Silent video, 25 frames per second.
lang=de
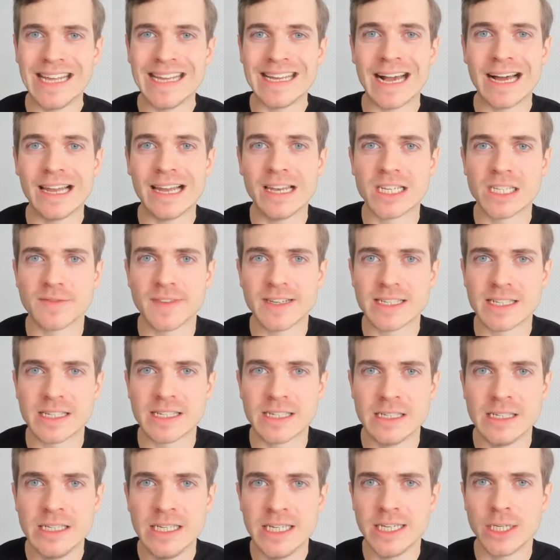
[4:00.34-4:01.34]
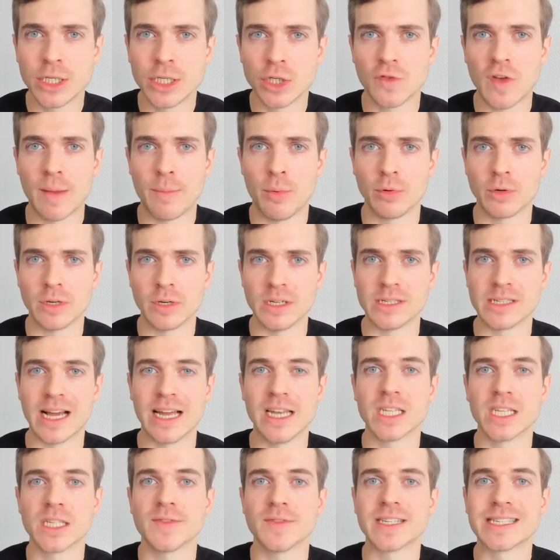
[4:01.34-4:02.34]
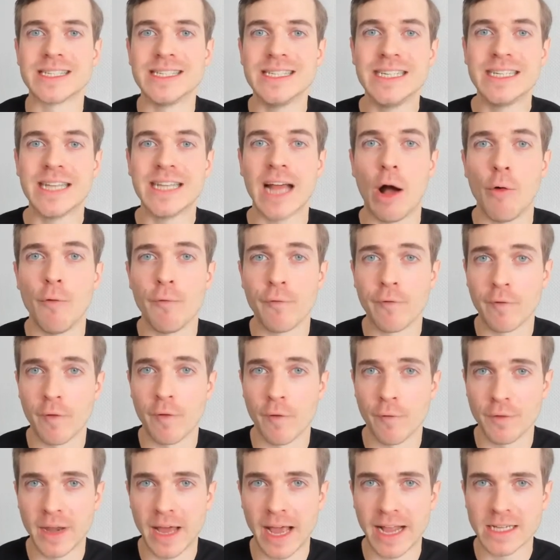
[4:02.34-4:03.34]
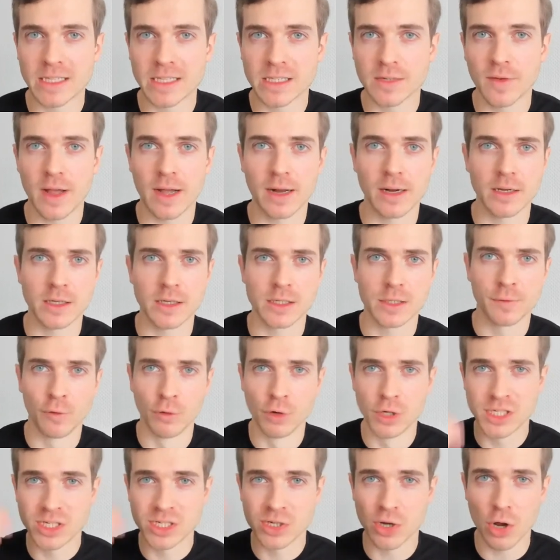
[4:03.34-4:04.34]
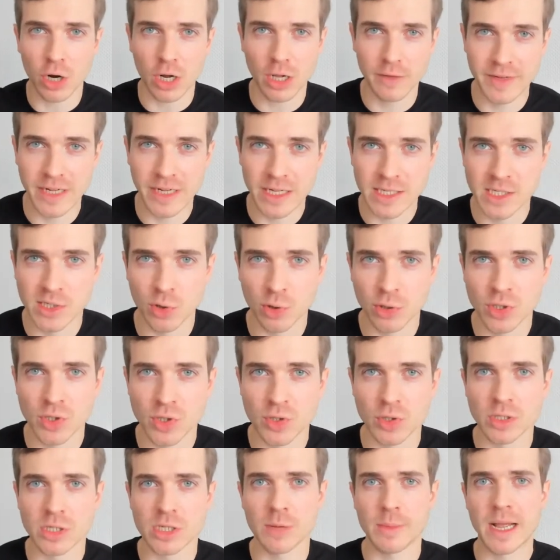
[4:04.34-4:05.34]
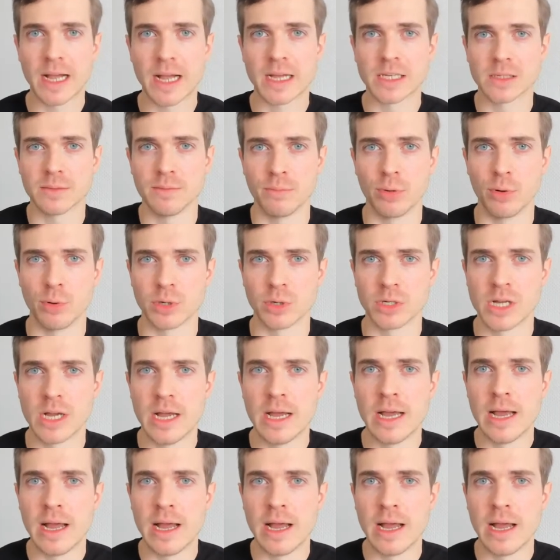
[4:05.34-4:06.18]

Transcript: ich alles, was nicht Schwerpunkt ist, alles, was nicht aufgehoben aufgeworfene Rechtsfrage ist, Full Circle, wieder zurück zu unserem ersten Punkt,